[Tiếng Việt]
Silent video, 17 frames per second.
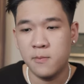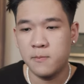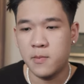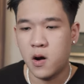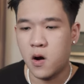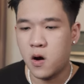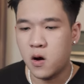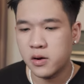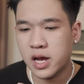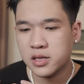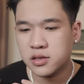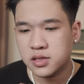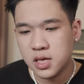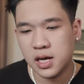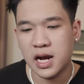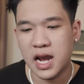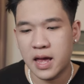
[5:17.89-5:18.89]
mà họ đã
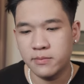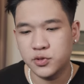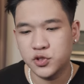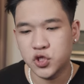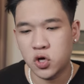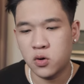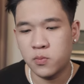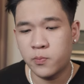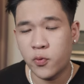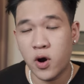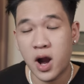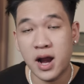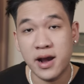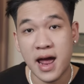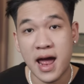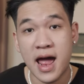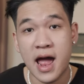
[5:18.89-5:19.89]
từng làm cho
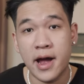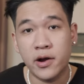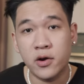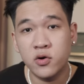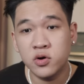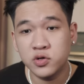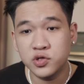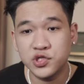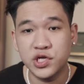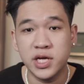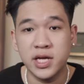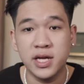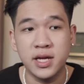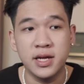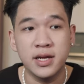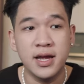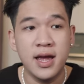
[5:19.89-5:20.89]
Prada,
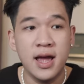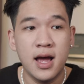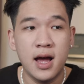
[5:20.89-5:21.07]
Gucci,